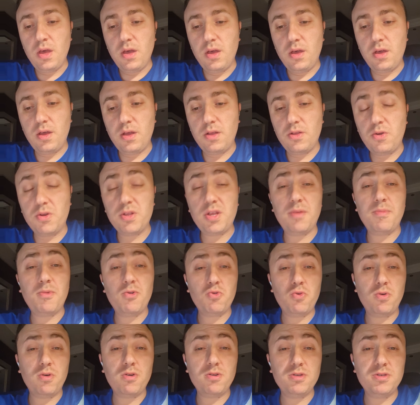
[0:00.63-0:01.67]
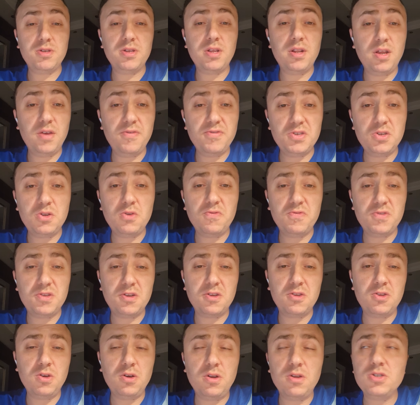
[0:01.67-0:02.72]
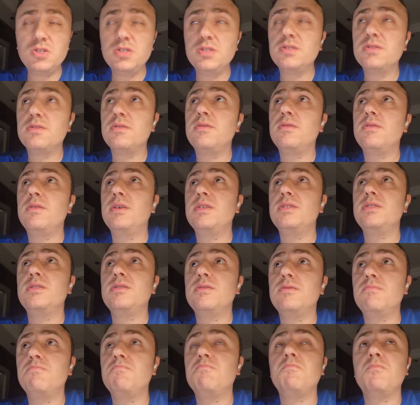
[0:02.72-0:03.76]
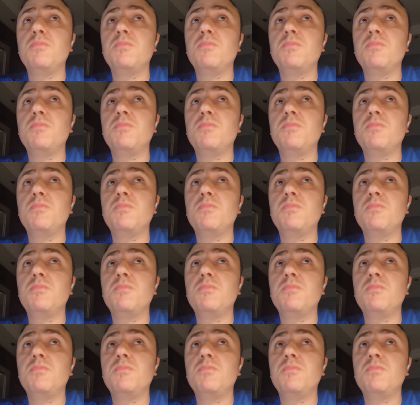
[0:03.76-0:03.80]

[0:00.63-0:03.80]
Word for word: آه، دلوقتي على موضوع قصة اللايف ستايل اوف الراديولوجيست الناس